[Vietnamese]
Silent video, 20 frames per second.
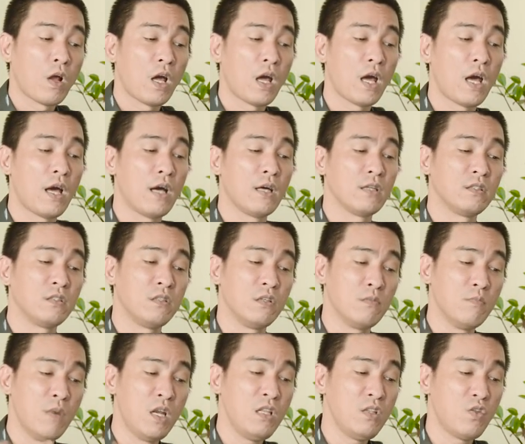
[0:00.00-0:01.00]
à,
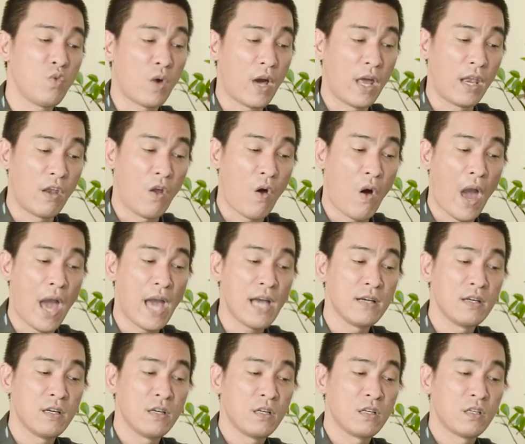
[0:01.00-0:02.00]
chữ bính thuộc hành hỏa
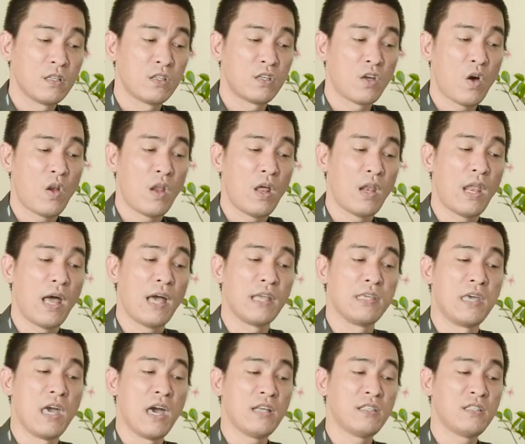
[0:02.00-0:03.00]
cho nên là
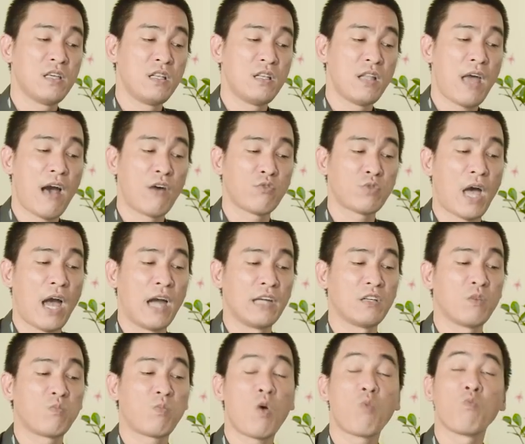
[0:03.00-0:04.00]
dễ sinh hao tài
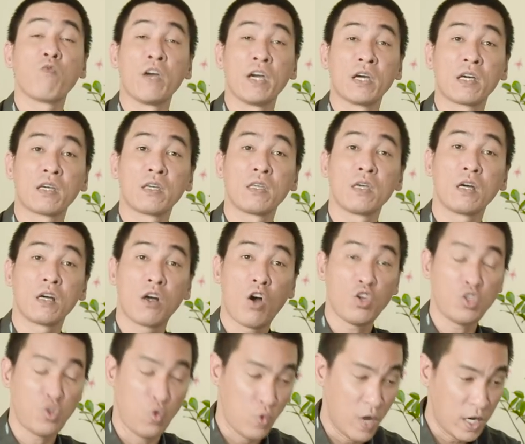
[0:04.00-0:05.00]
trong công việc nhưng
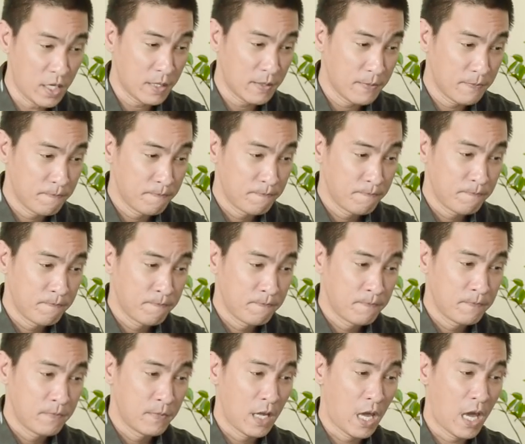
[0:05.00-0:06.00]
có chủ đích
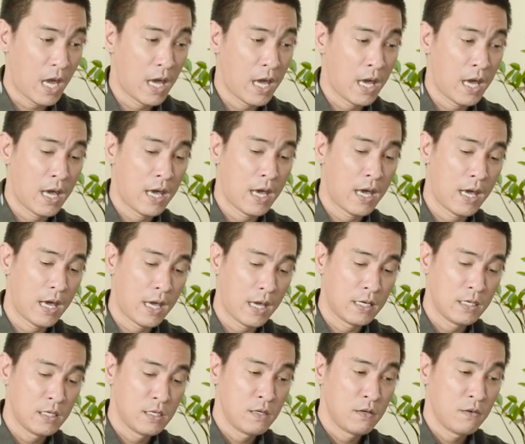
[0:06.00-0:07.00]

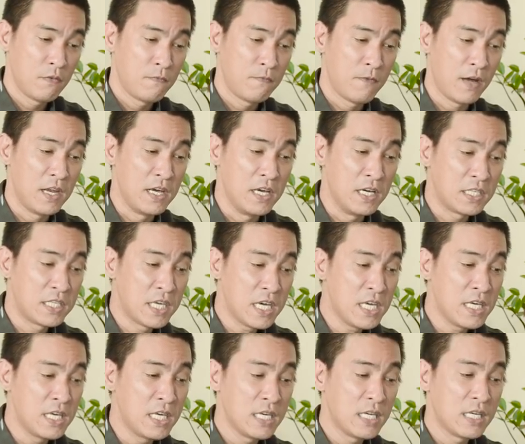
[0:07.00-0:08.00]
à, về địa
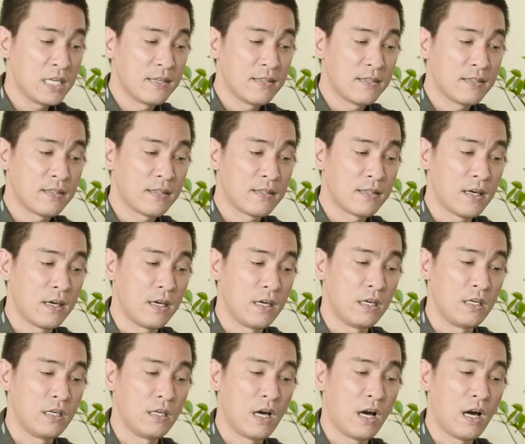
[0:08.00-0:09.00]
chi
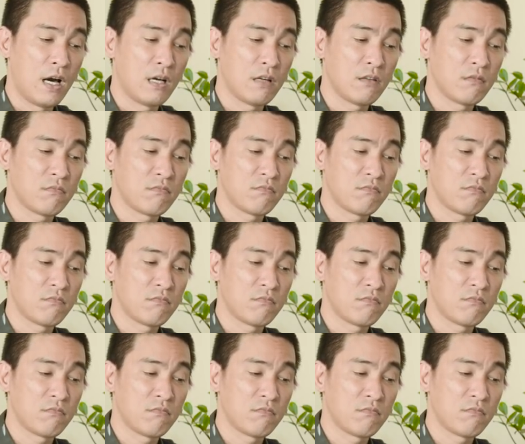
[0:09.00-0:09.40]
thì à,